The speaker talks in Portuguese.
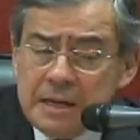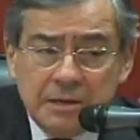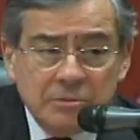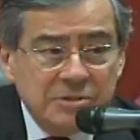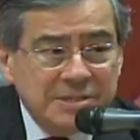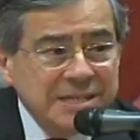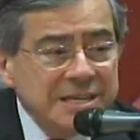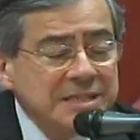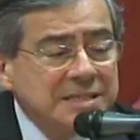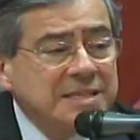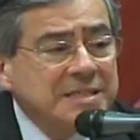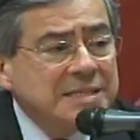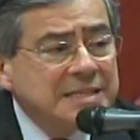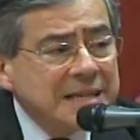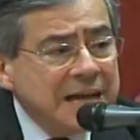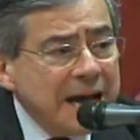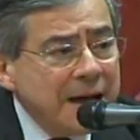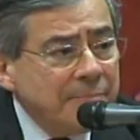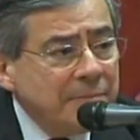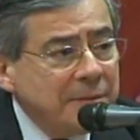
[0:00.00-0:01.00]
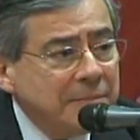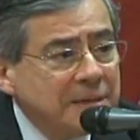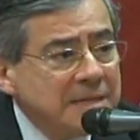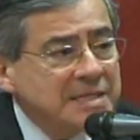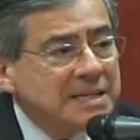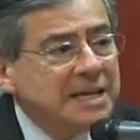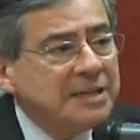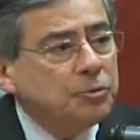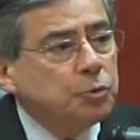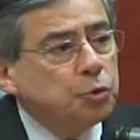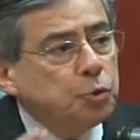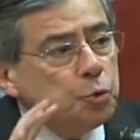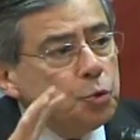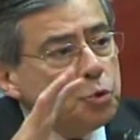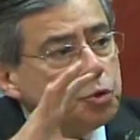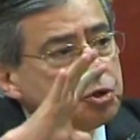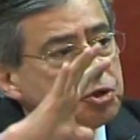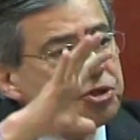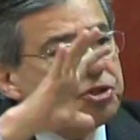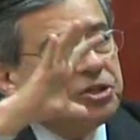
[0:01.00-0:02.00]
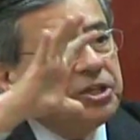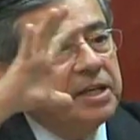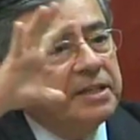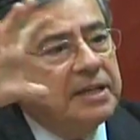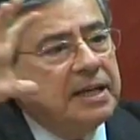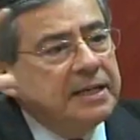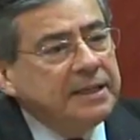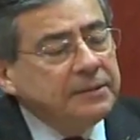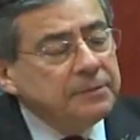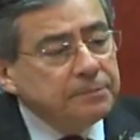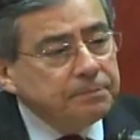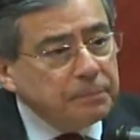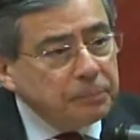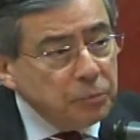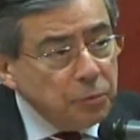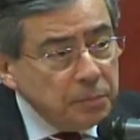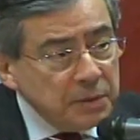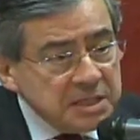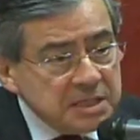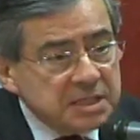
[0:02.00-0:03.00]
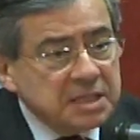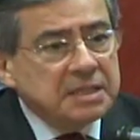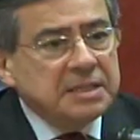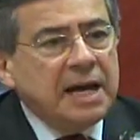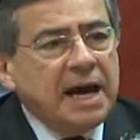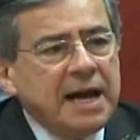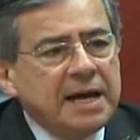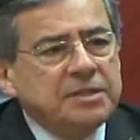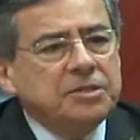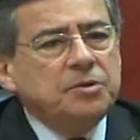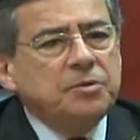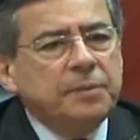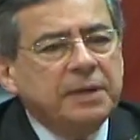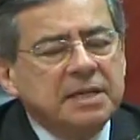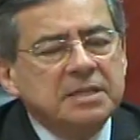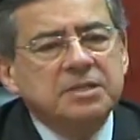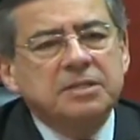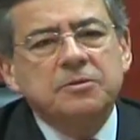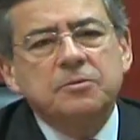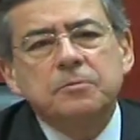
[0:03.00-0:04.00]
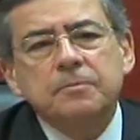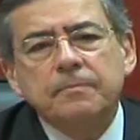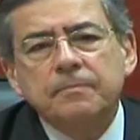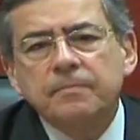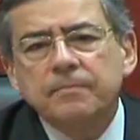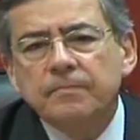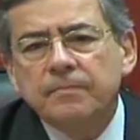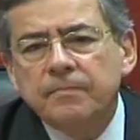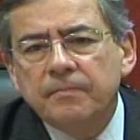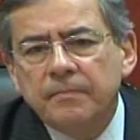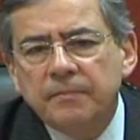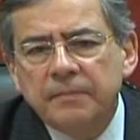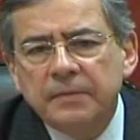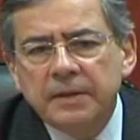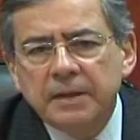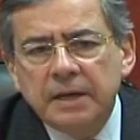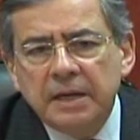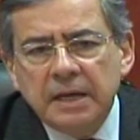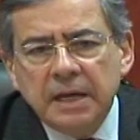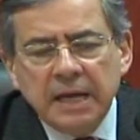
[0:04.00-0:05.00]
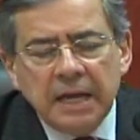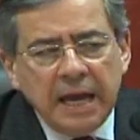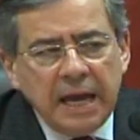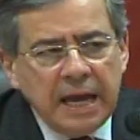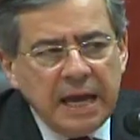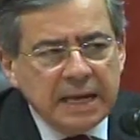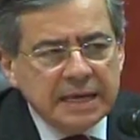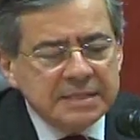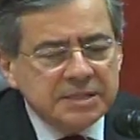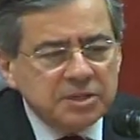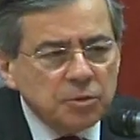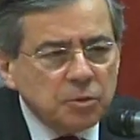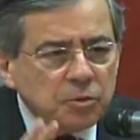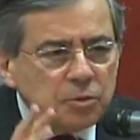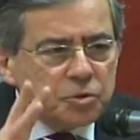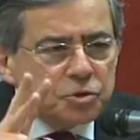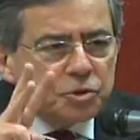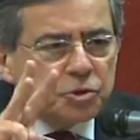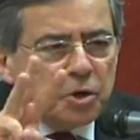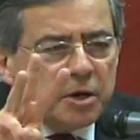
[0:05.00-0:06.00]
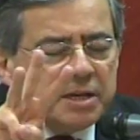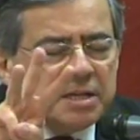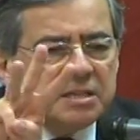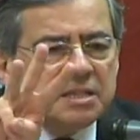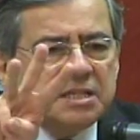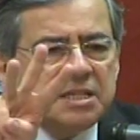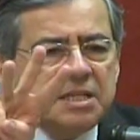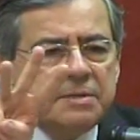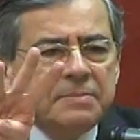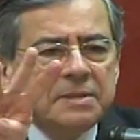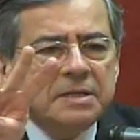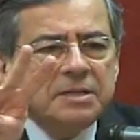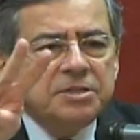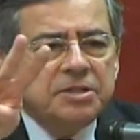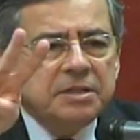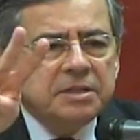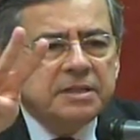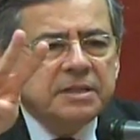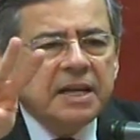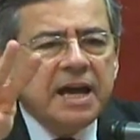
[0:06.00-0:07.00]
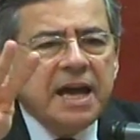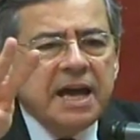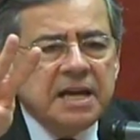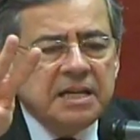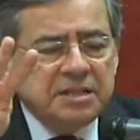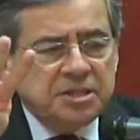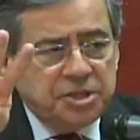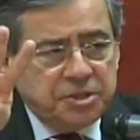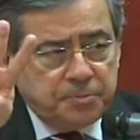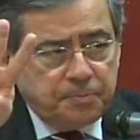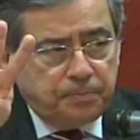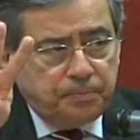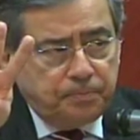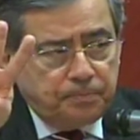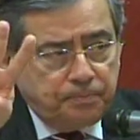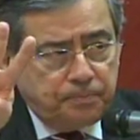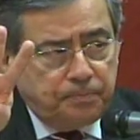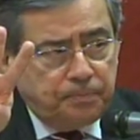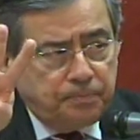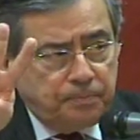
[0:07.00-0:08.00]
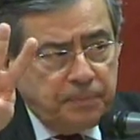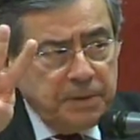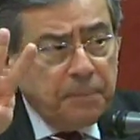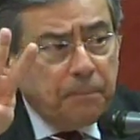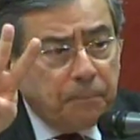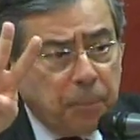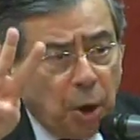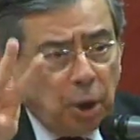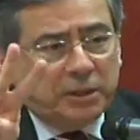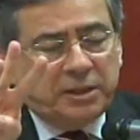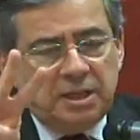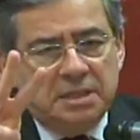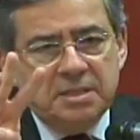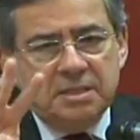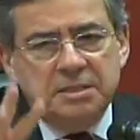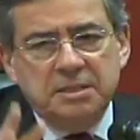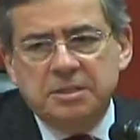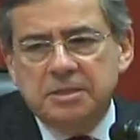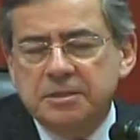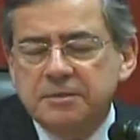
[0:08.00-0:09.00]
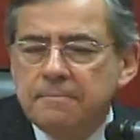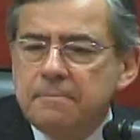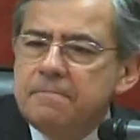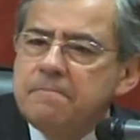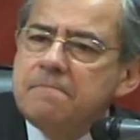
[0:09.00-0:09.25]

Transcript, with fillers: Não sei se sabem, mas a indústria da publicidade no Brasil, ela se constrói em cima de três hipóteses.